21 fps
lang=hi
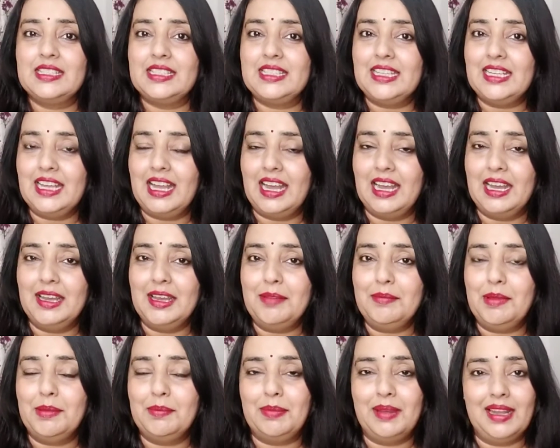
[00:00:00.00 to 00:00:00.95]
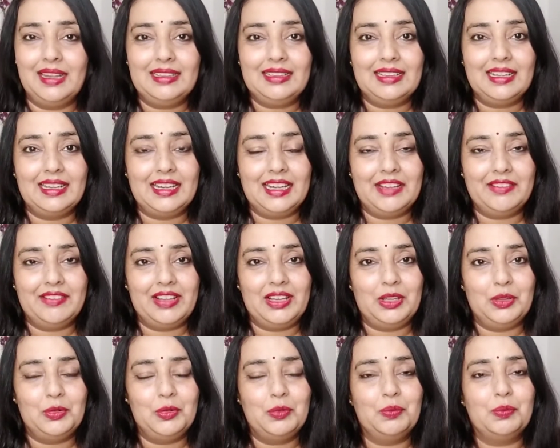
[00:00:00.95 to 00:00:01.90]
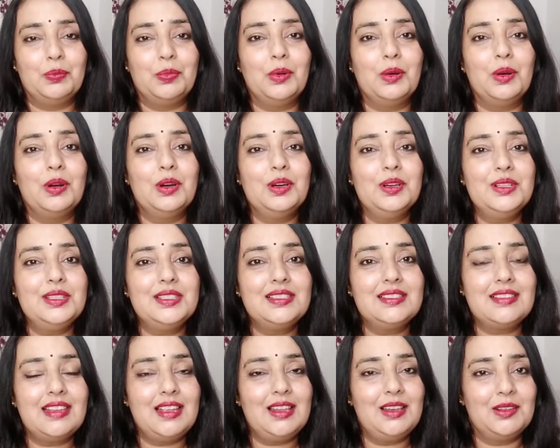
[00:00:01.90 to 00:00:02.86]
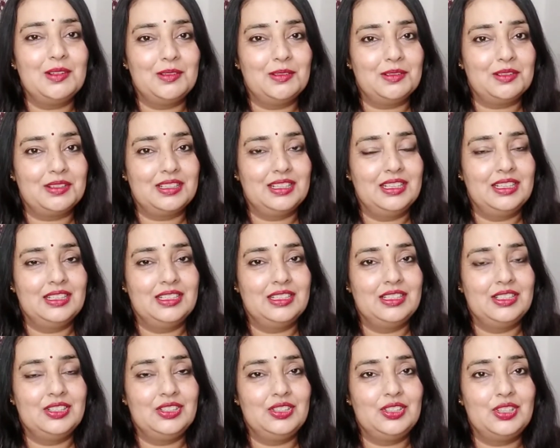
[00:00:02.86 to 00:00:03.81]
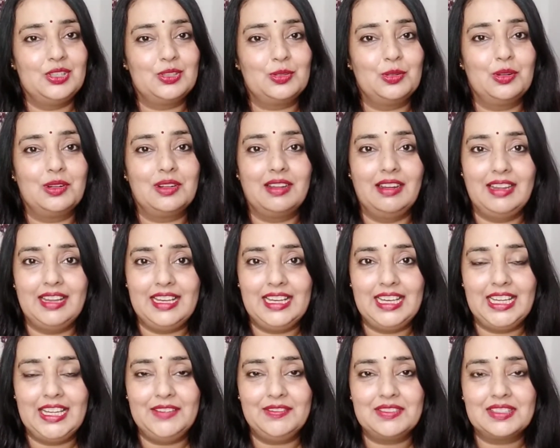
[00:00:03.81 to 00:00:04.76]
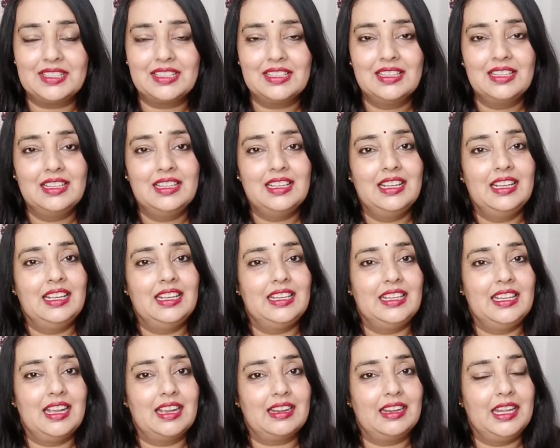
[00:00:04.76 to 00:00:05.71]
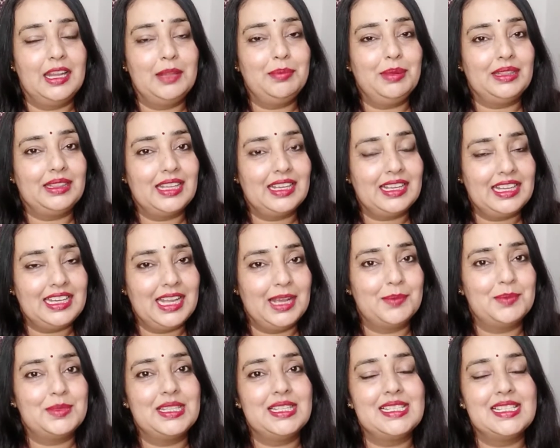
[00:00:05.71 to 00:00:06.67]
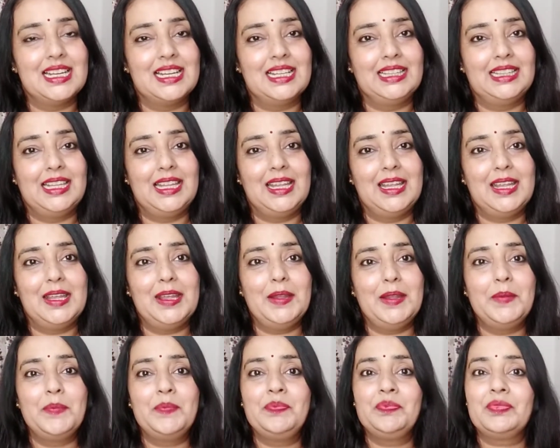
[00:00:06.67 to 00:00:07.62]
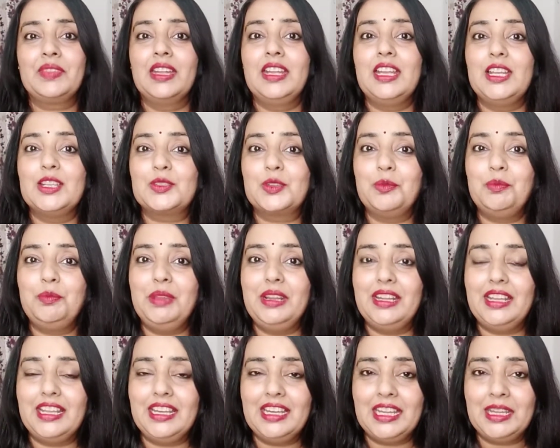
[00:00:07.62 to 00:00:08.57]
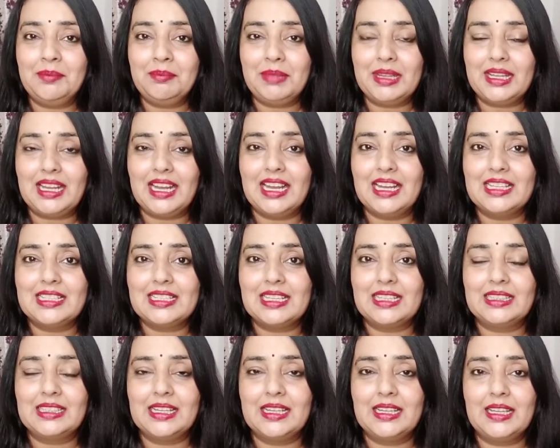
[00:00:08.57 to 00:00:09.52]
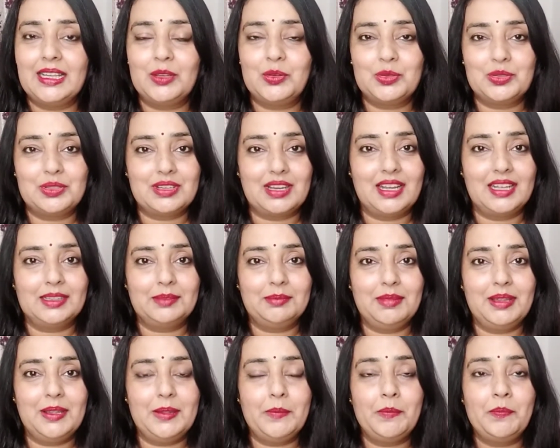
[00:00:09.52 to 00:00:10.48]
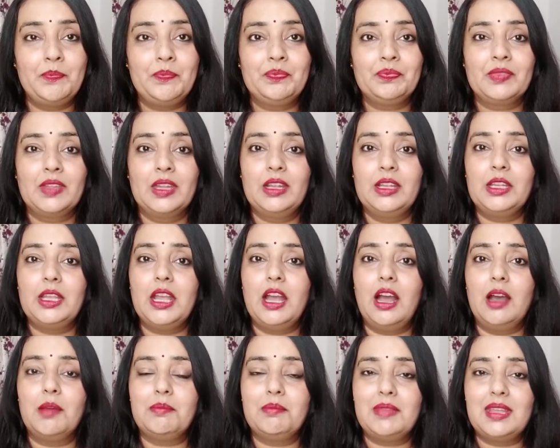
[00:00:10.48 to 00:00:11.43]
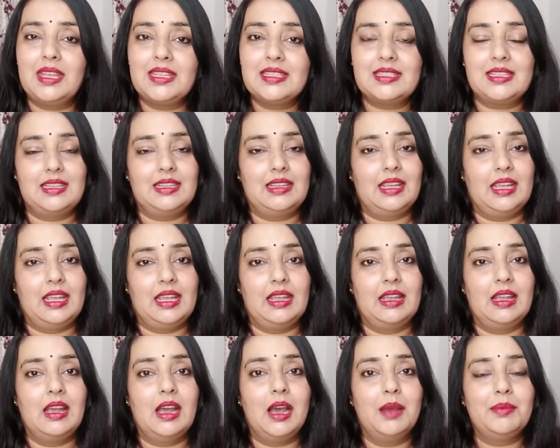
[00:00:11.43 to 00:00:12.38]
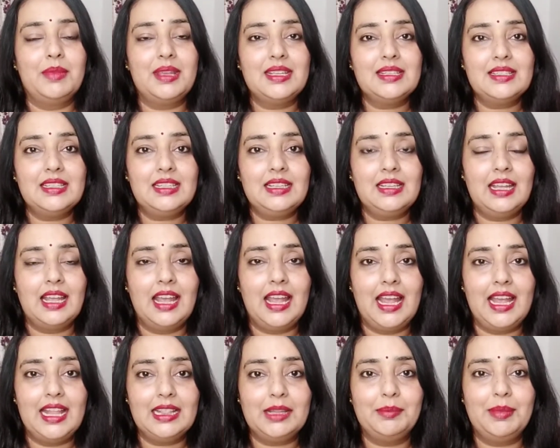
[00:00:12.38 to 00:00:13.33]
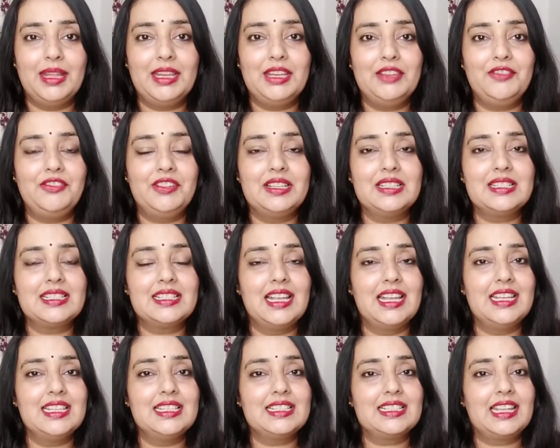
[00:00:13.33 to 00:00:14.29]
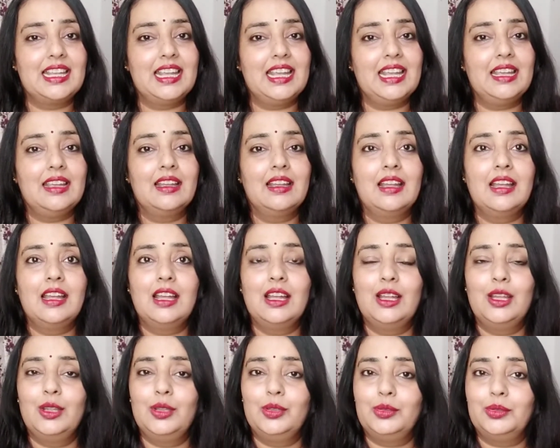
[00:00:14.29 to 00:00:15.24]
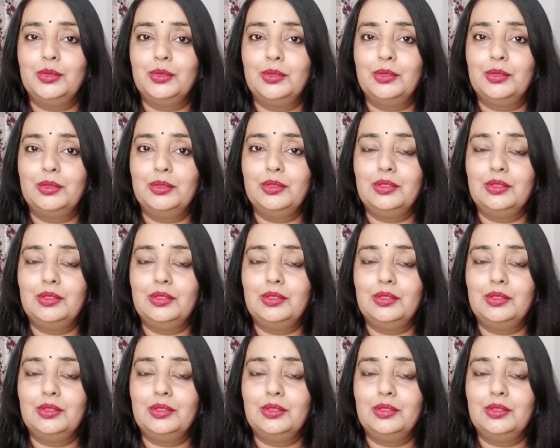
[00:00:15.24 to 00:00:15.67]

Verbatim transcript: जी हाँ मैं बात करने वाली हूँ बहुत से लोग जिसको कड़ी लीव्स या कड़ी पत्ता के नाम से जानते हैं इसको मीठी नीम भी कहा जाता है गुजरात में ये अमेजिंग है अमेजिंग हेल्थ बेनिफिट्स हैं इसके तो